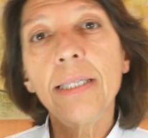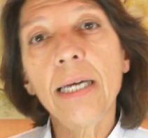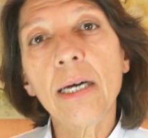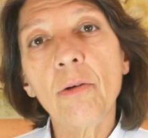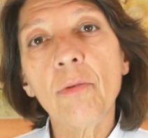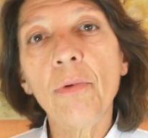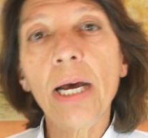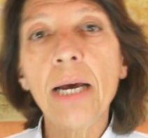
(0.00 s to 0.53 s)

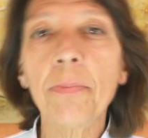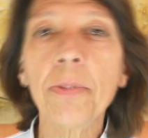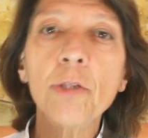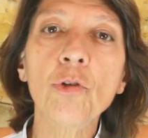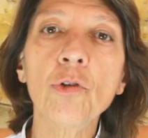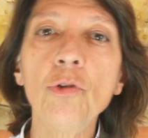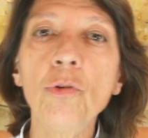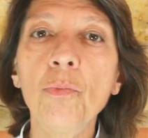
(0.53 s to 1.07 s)
não é
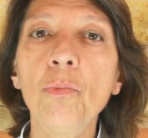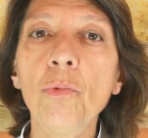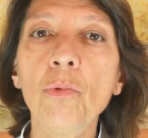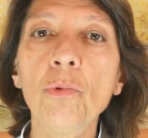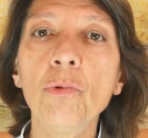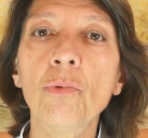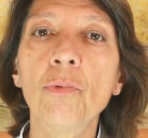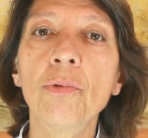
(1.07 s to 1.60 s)
para todo
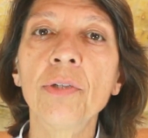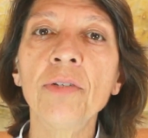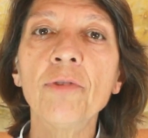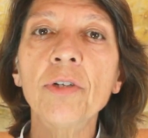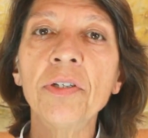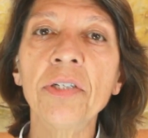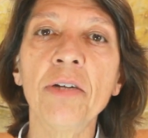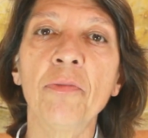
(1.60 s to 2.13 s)
mundo. Se
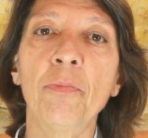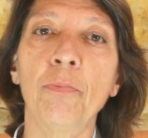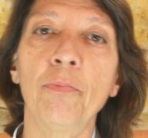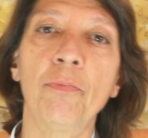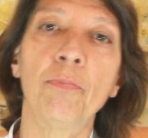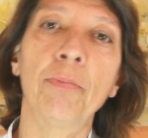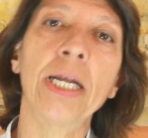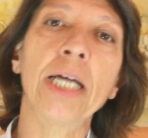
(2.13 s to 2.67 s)
você
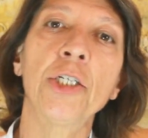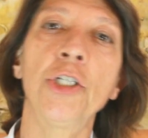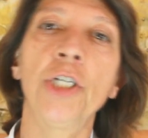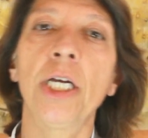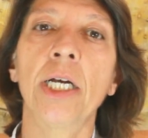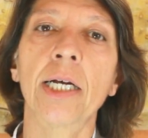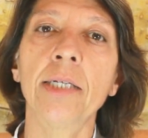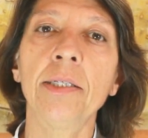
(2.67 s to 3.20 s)

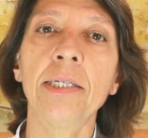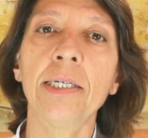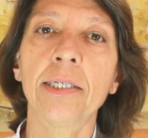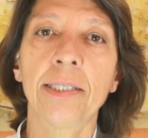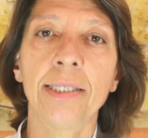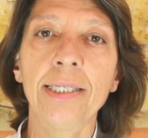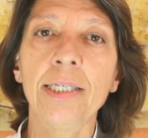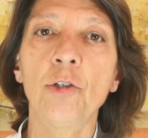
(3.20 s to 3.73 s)
pratica
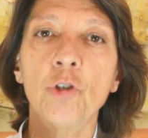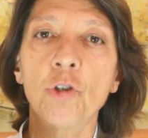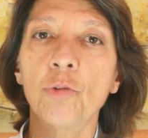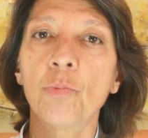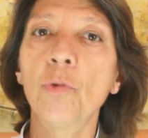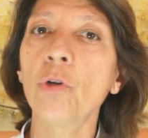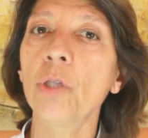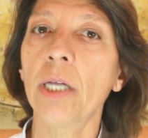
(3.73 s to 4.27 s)

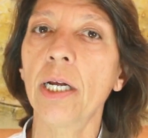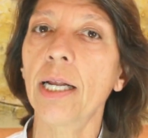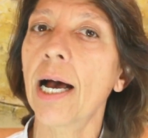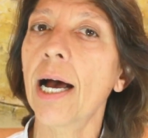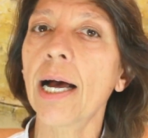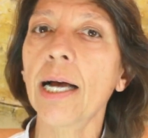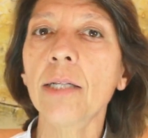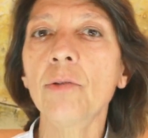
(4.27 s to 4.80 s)
exercícios
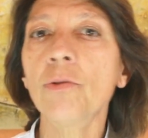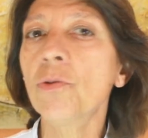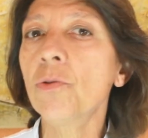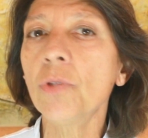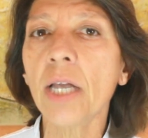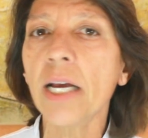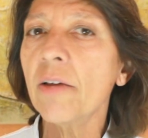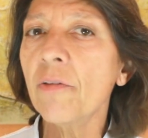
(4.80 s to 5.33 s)
moderados,
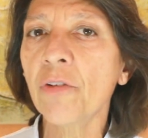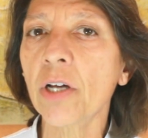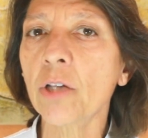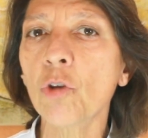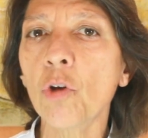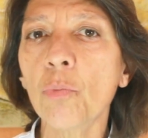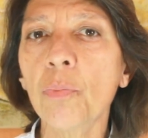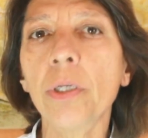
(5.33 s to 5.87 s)
não tem que
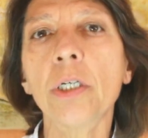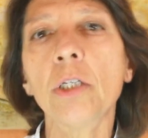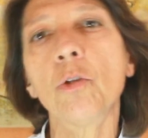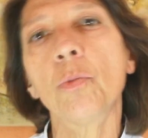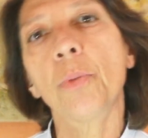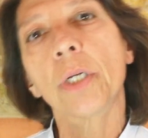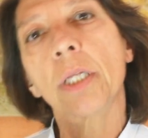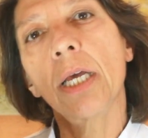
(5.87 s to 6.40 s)
ficar
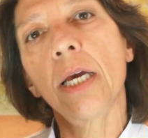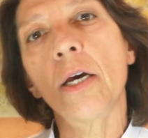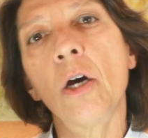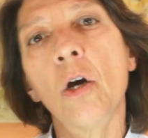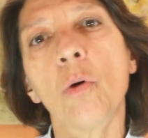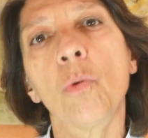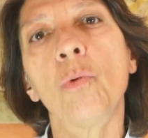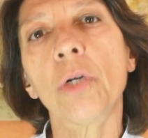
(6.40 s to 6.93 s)
tomando, porque
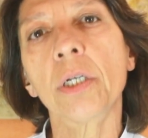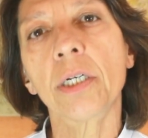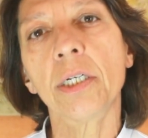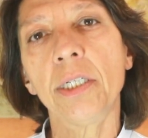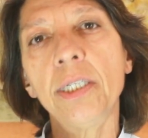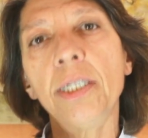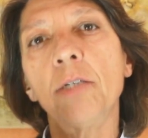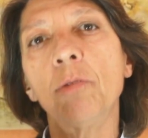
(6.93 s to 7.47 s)
o
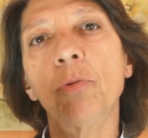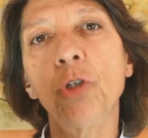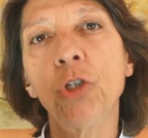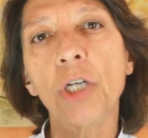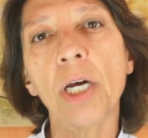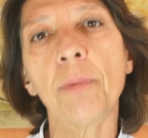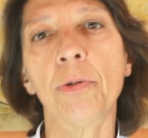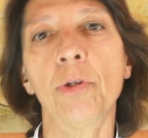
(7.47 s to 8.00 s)
organismo
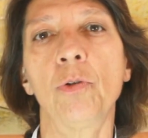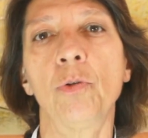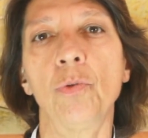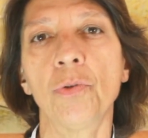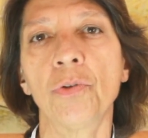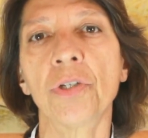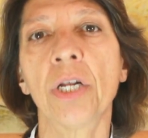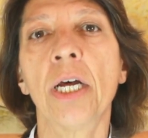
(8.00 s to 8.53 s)
já
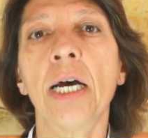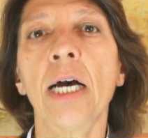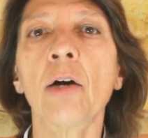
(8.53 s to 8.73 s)
produz.